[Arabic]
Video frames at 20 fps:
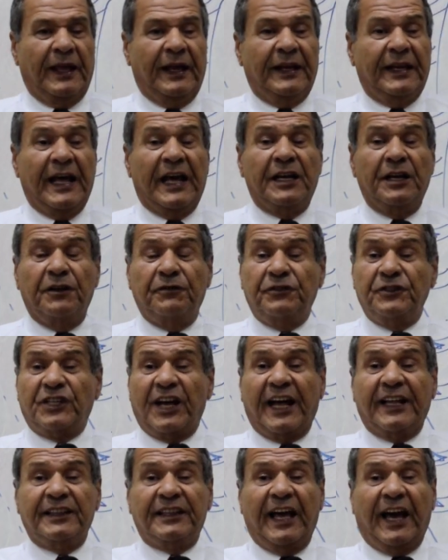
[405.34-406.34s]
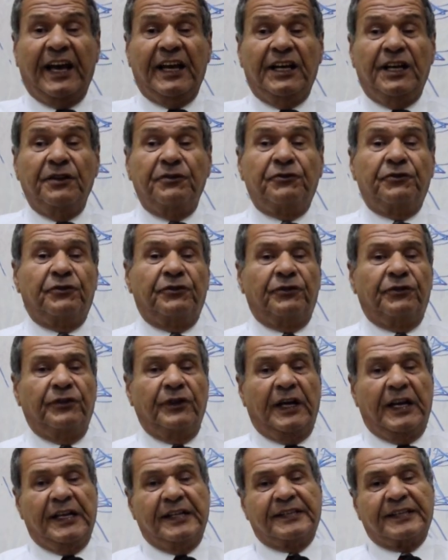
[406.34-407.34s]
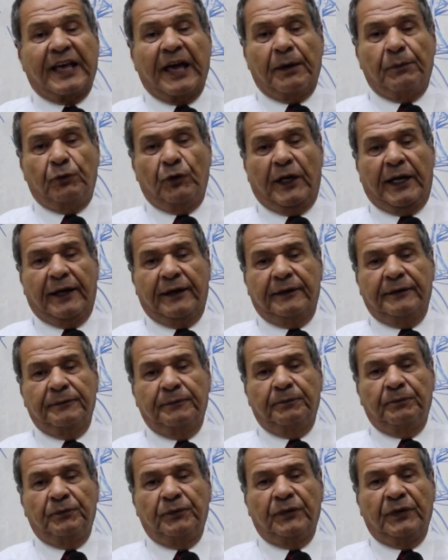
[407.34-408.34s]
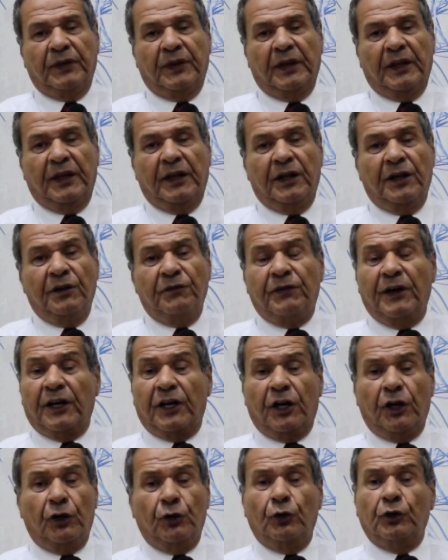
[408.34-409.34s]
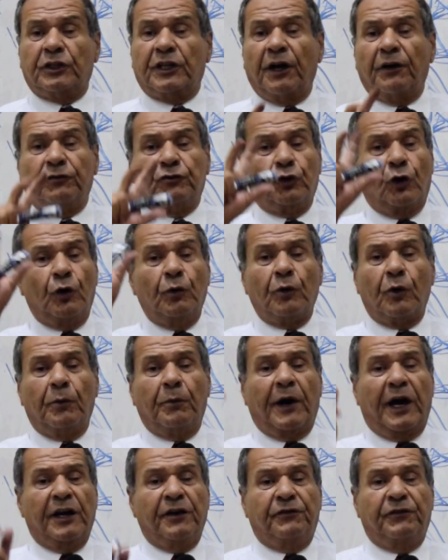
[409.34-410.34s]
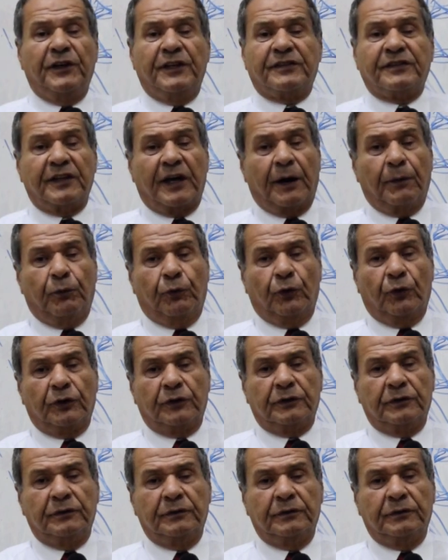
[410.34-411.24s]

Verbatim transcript: لان مفيش حد هيلف الاسكابولا فالجلنويد كافيتي عمره ما هيفيس ابورد